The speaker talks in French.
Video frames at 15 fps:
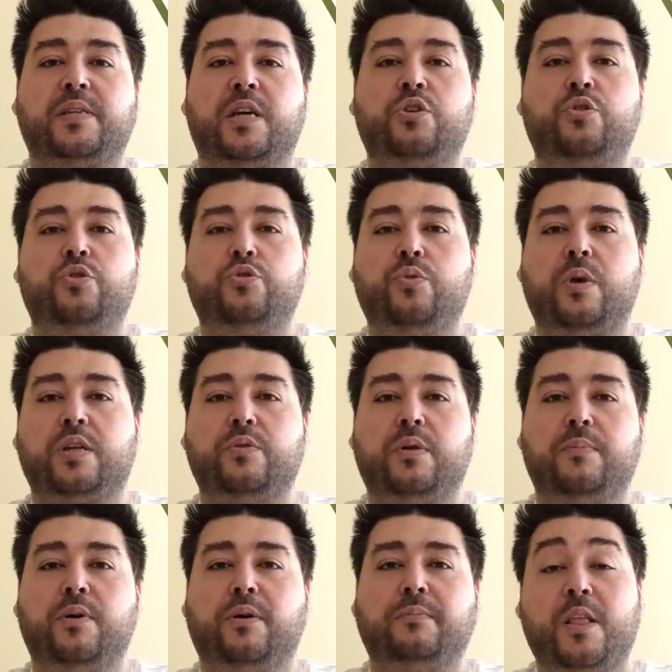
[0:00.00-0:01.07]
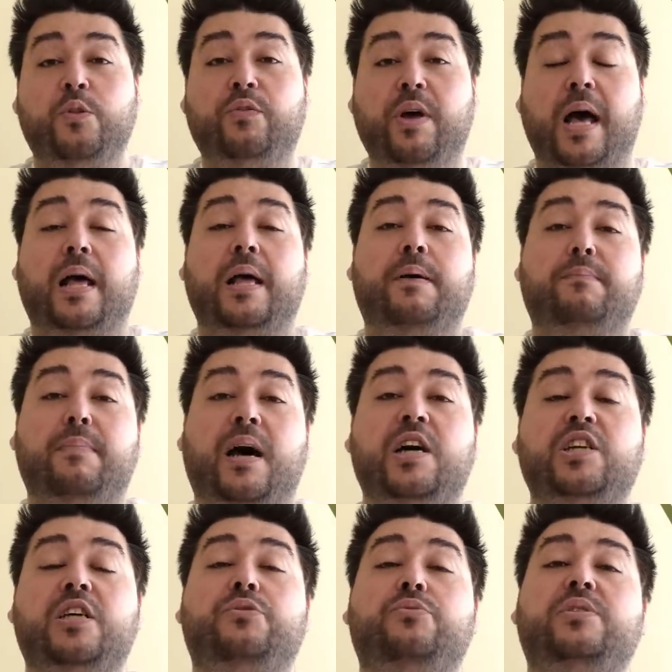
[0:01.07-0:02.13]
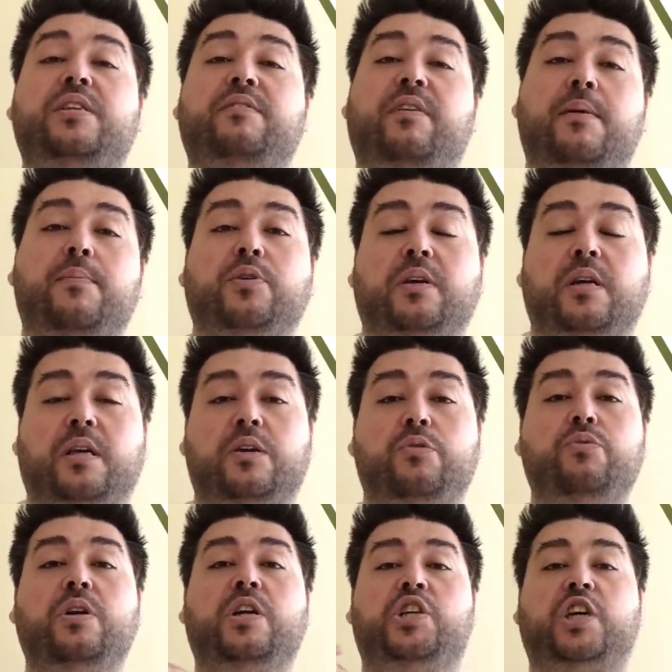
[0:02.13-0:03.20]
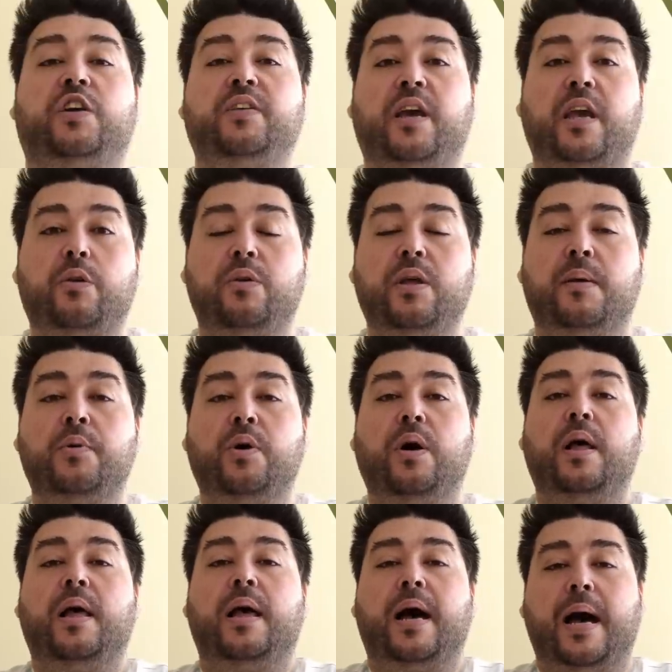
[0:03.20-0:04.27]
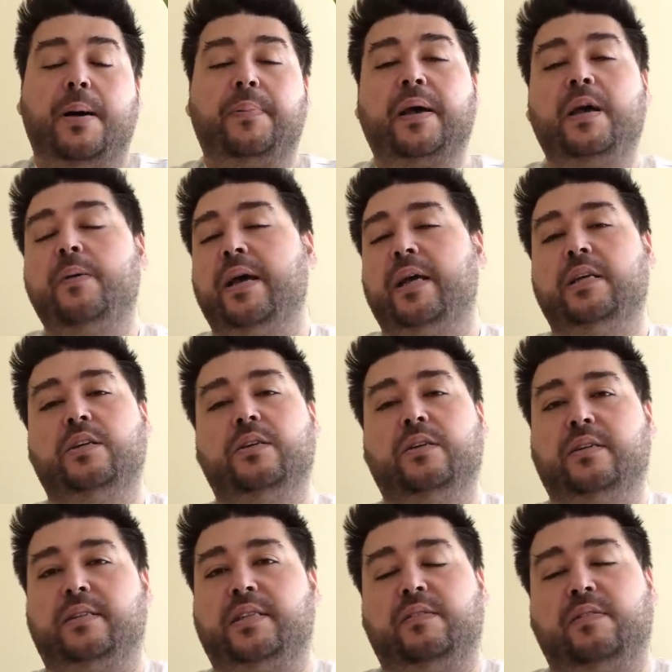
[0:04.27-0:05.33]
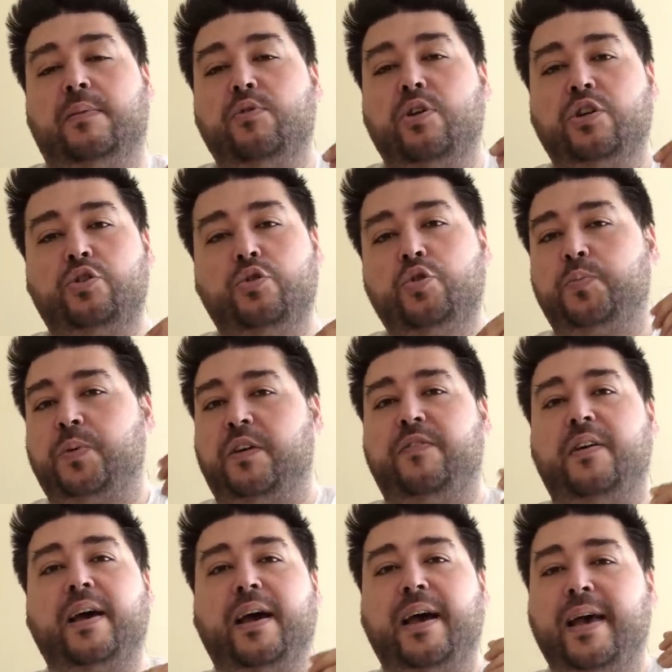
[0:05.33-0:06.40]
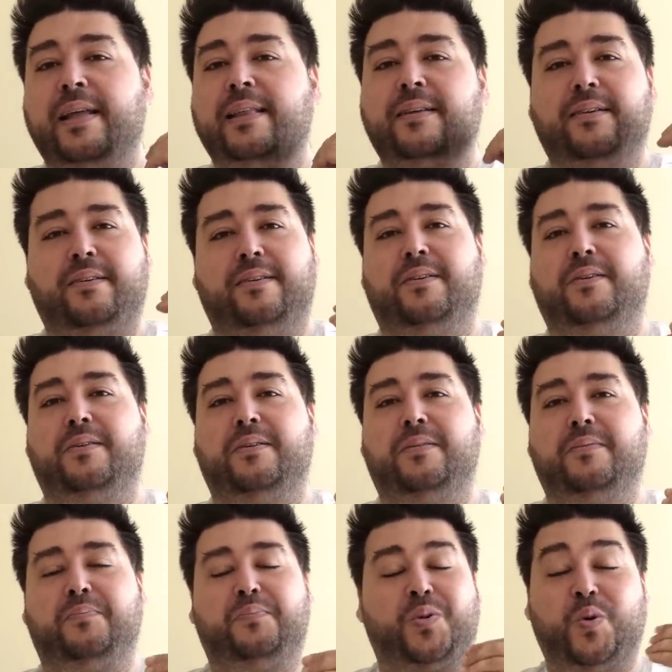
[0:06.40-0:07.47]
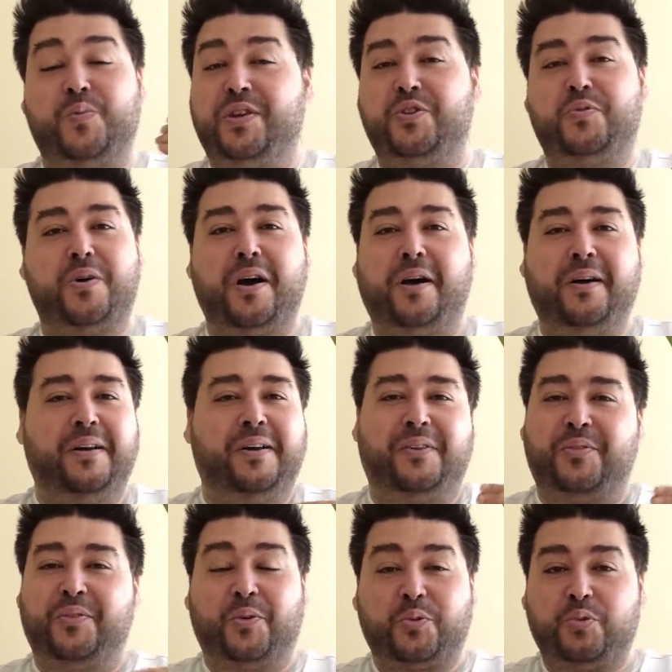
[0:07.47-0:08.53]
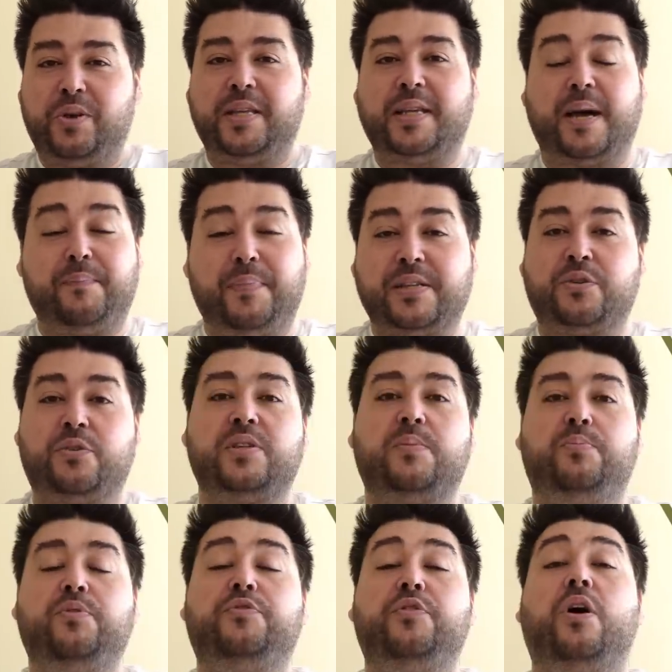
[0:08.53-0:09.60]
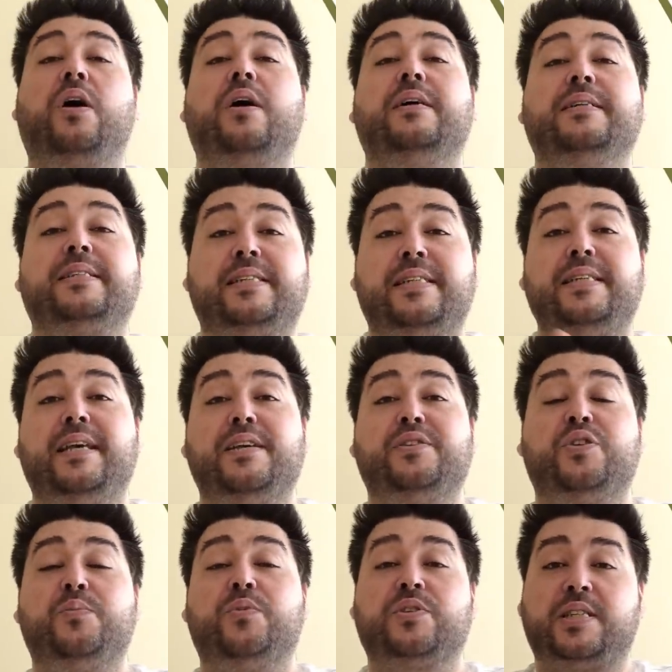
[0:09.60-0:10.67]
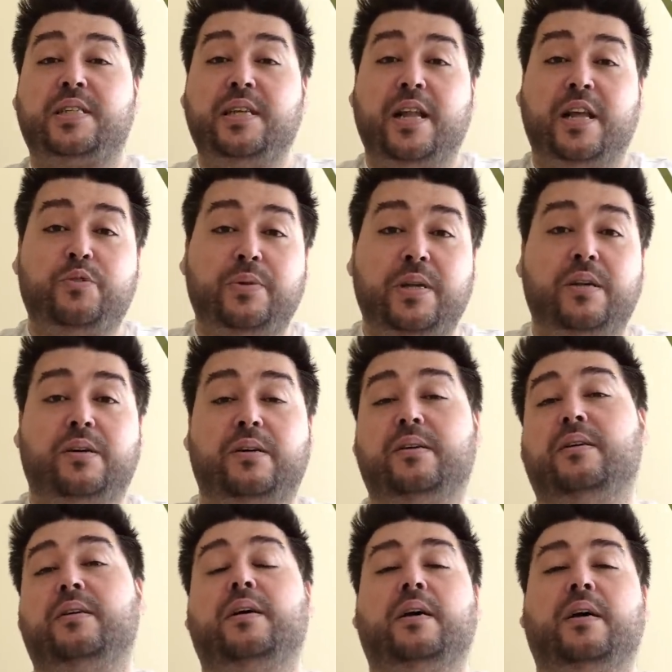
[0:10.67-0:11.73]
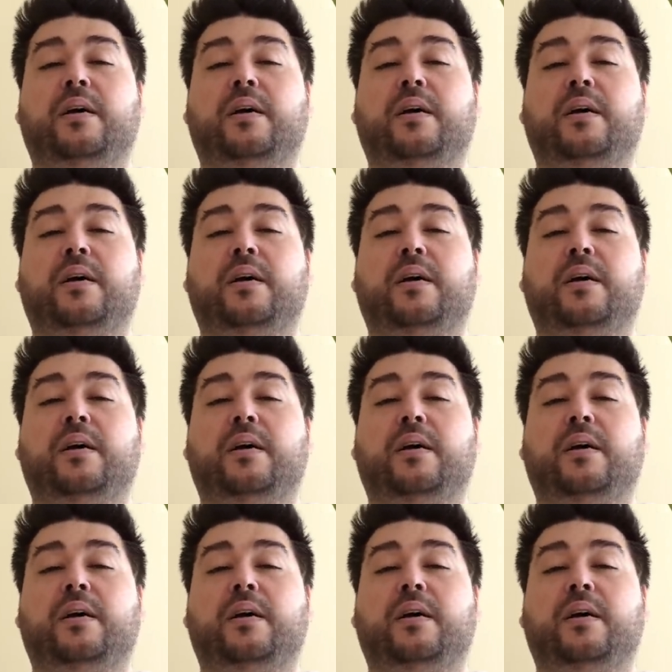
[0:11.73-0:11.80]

ça que je le joue actuellement. Donc voilà, barrage là-dessus, c'est vraiment très très cool, j'y reviens régulièrement. Après, ouais, c'est vraiment un jeu où je préfère être euh, premier joueur, dans tous les cas, parce que c'est plus fort, si et seulement si la tuile, euh,